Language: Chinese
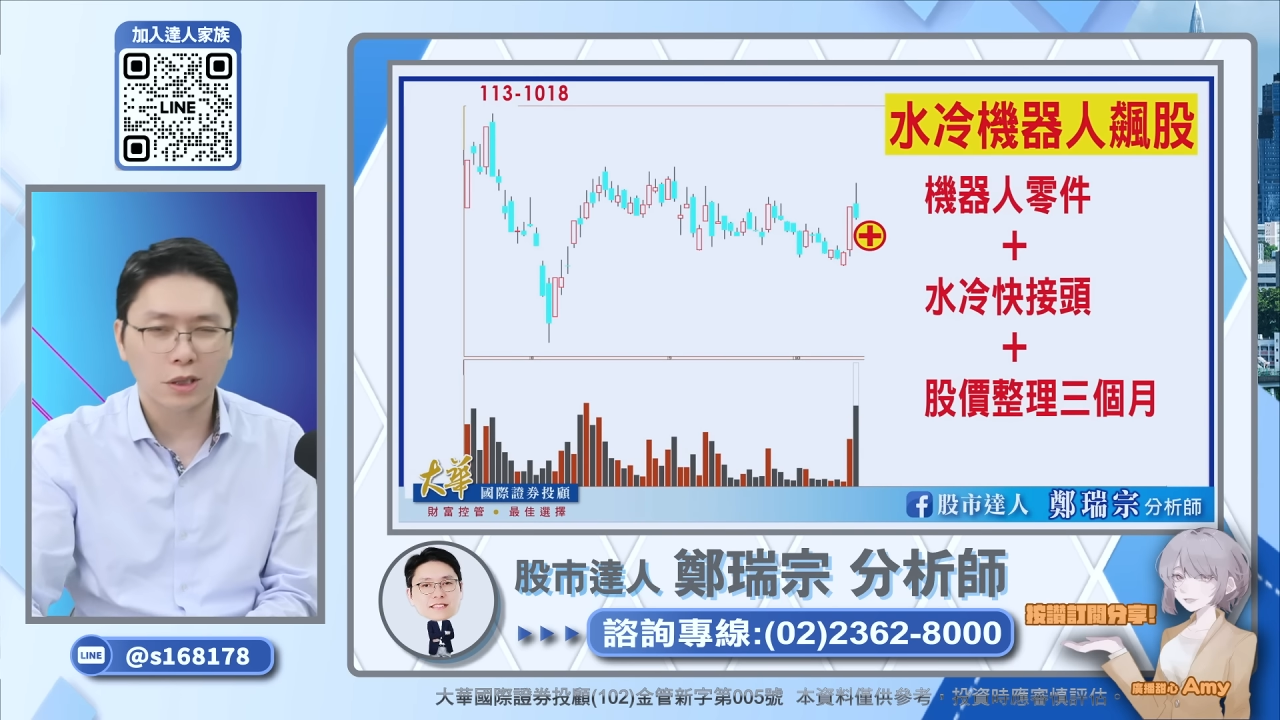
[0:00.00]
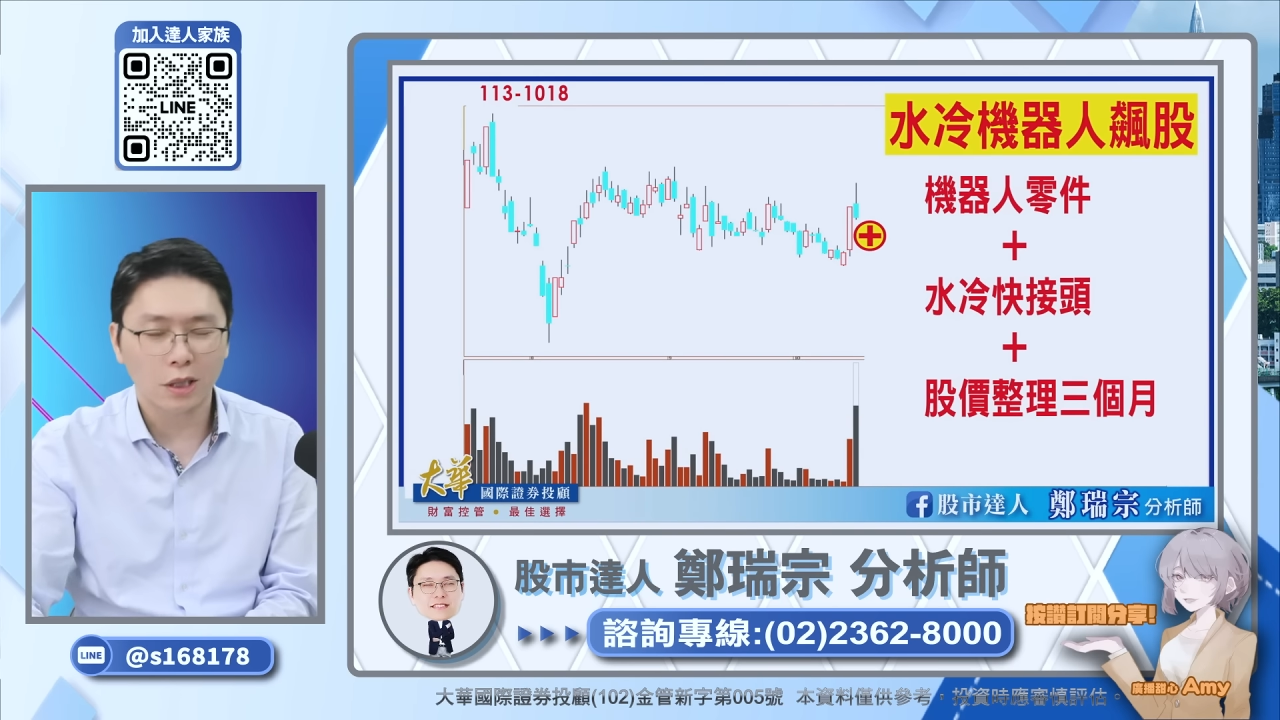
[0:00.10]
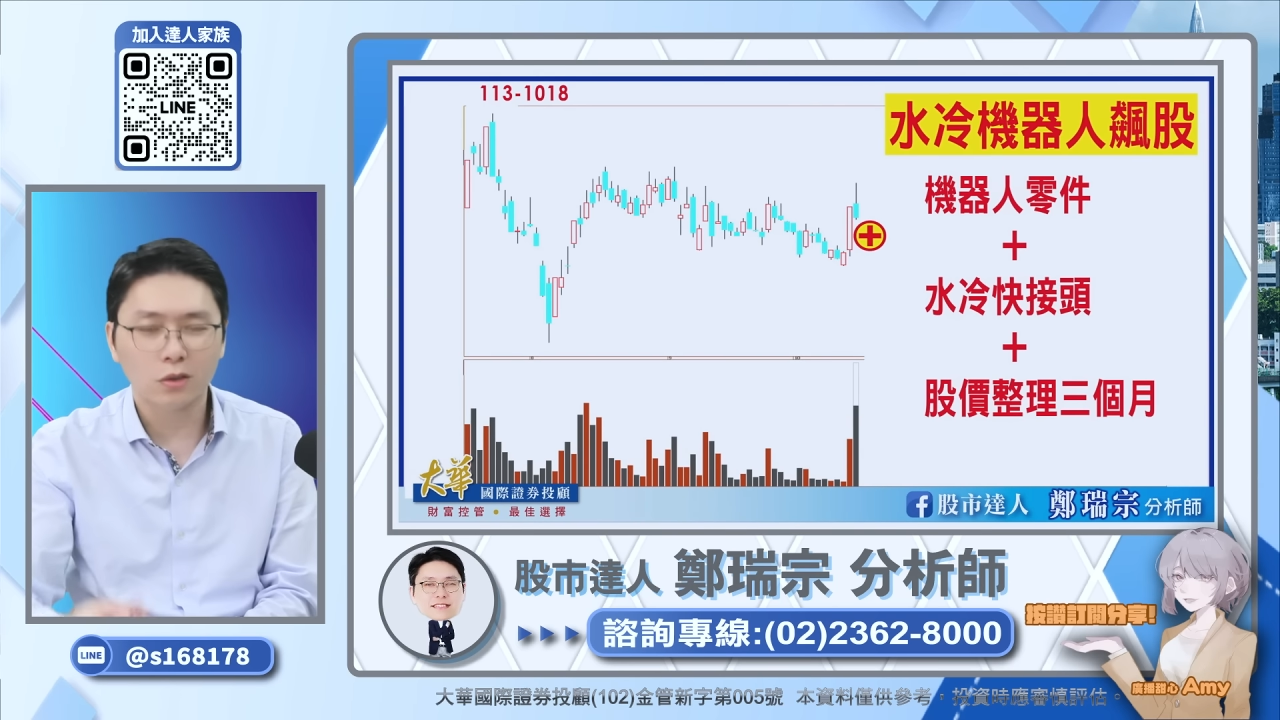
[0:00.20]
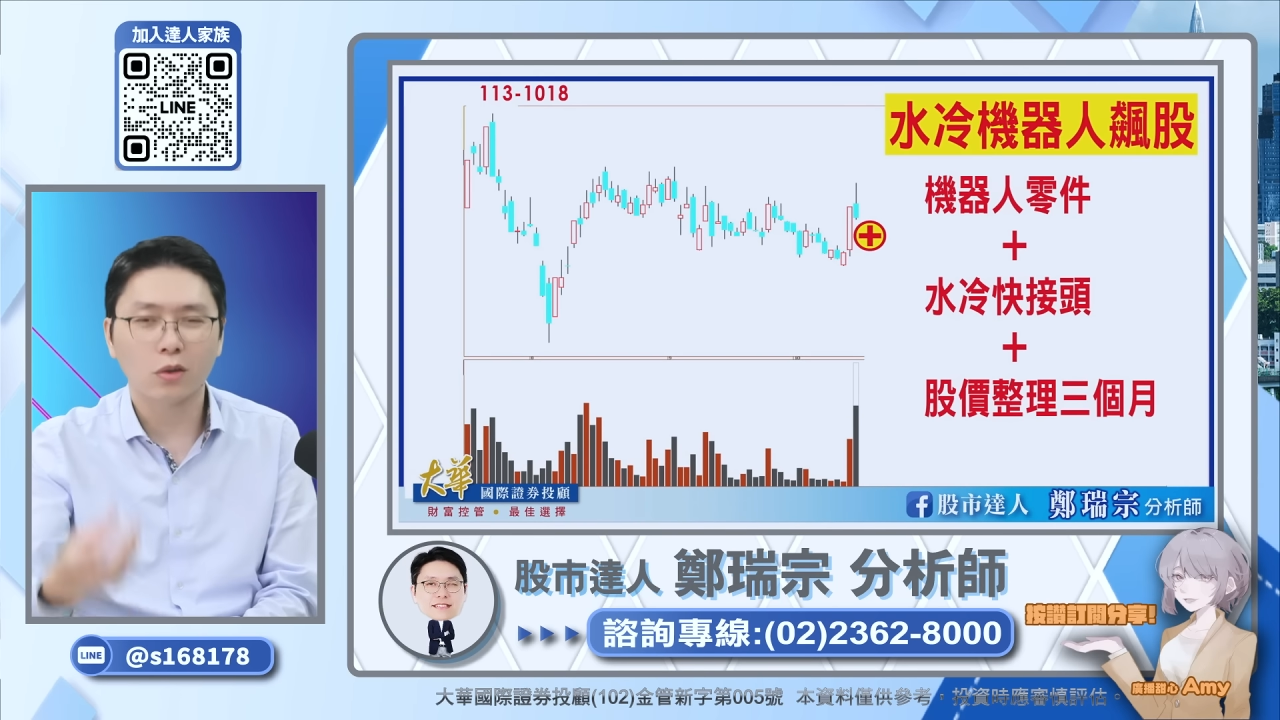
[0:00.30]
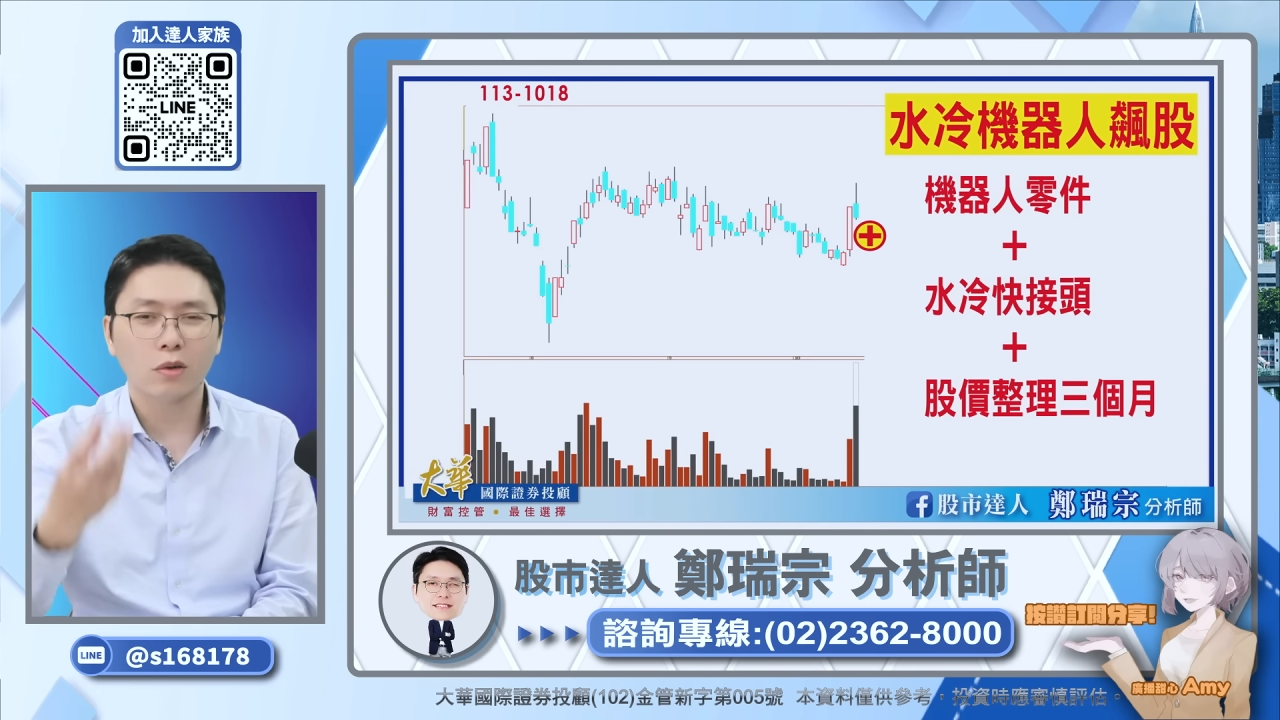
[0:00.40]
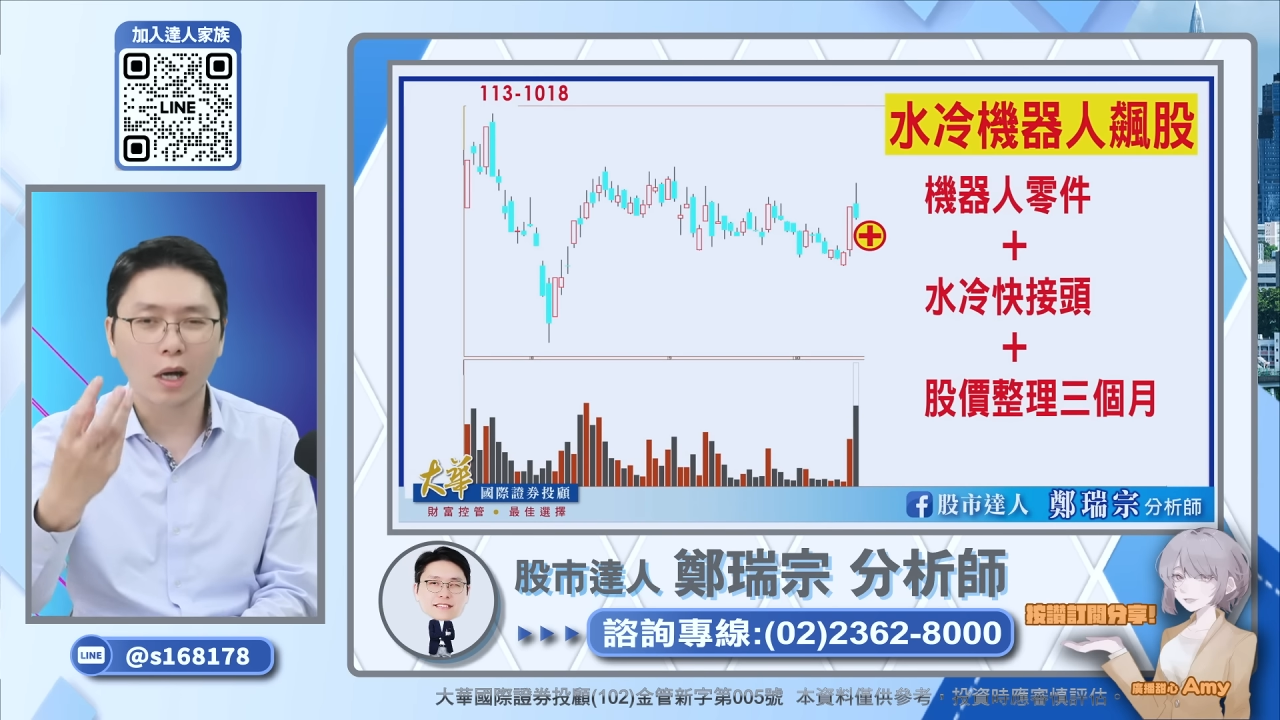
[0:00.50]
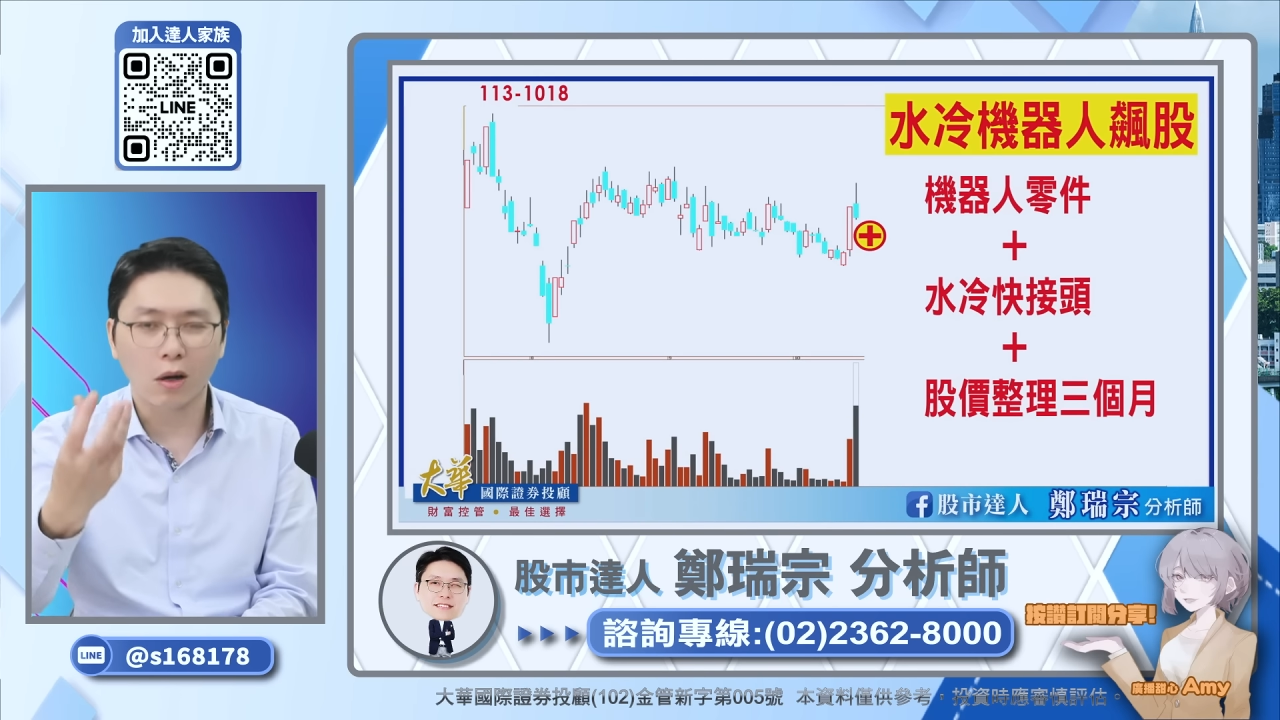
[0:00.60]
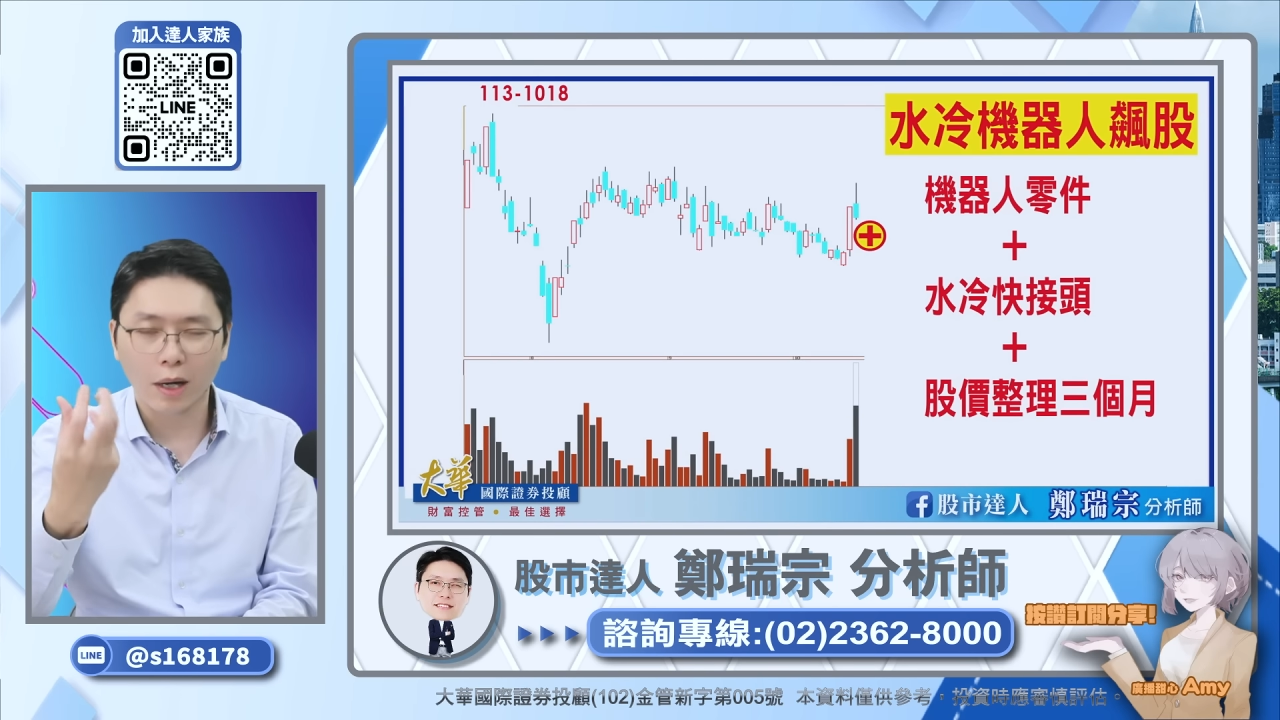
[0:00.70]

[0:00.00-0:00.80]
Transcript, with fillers: 先冲高